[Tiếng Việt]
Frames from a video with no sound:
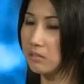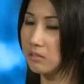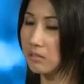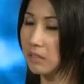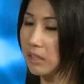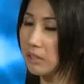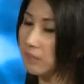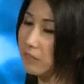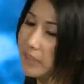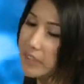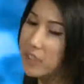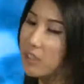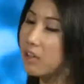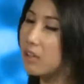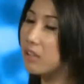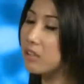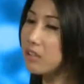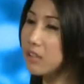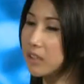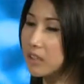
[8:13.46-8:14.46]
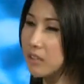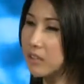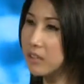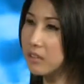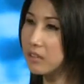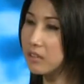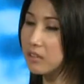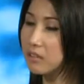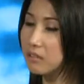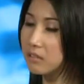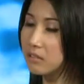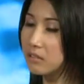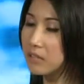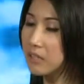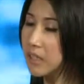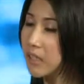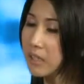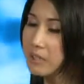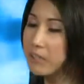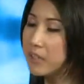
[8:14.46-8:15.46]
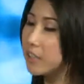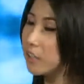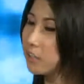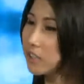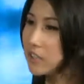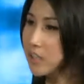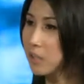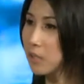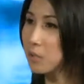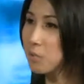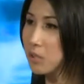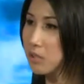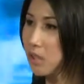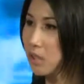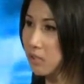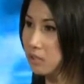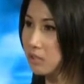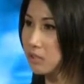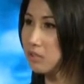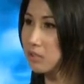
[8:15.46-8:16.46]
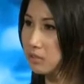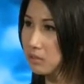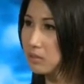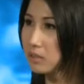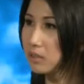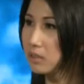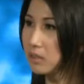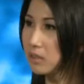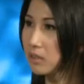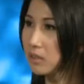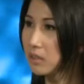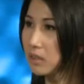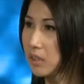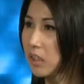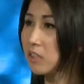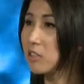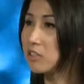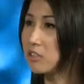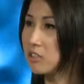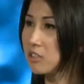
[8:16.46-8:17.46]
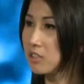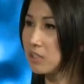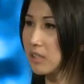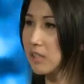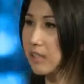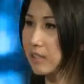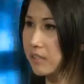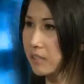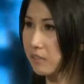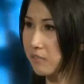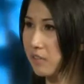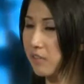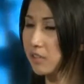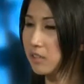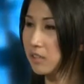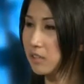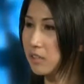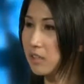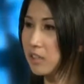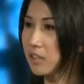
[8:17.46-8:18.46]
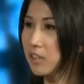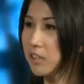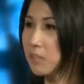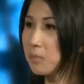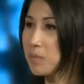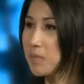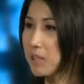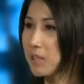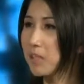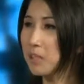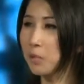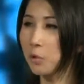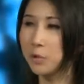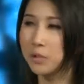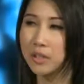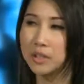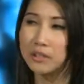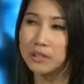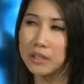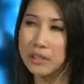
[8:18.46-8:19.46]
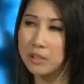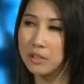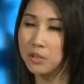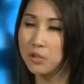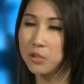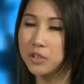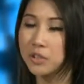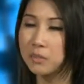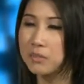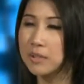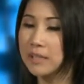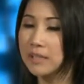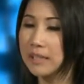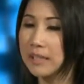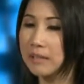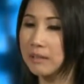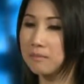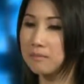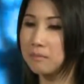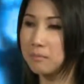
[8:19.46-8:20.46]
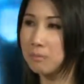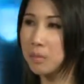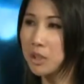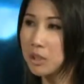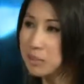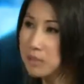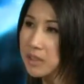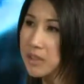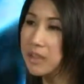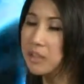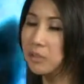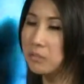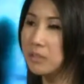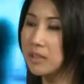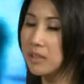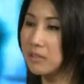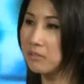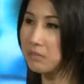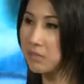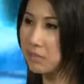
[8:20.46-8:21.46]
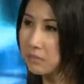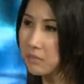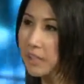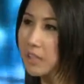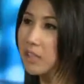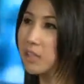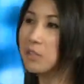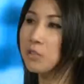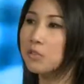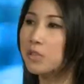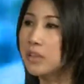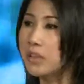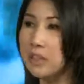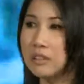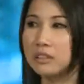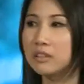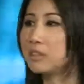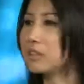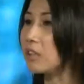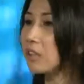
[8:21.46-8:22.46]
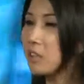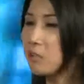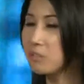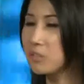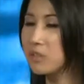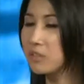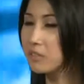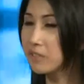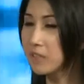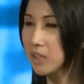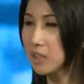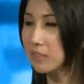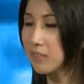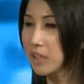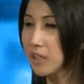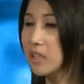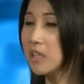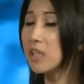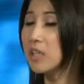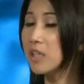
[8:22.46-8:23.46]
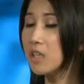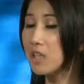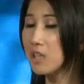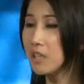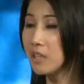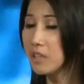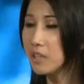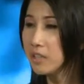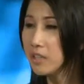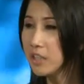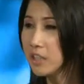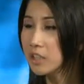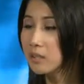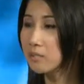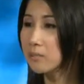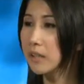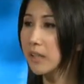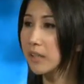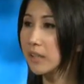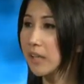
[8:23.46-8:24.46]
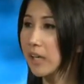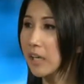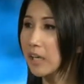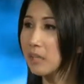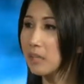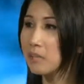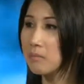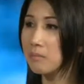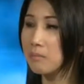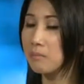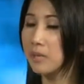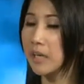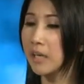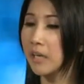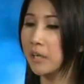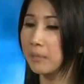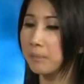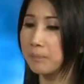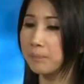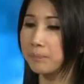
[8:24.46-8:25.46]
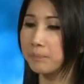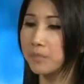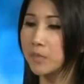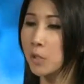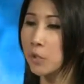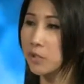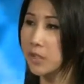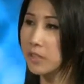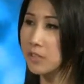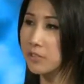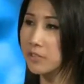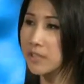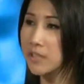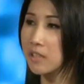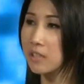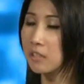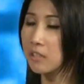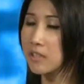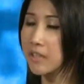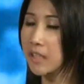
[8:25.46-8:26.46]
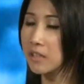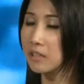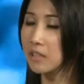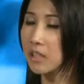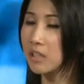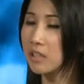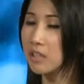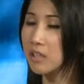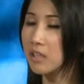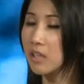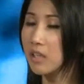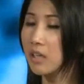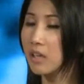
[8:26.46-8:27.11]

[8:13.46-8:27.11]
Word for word: hành vi đó, những cái hành vi đó nó sẽ không có còn nữa. Thì thường nó là như vậy. Còn nếu mà nói là đổi tính tiền luôn, giống như là permanent, giống như là vĩnh viễn luôn á, thì nó không có như vậy. Nhưng mà cái mà hồi nãy Teresa có nhắc tới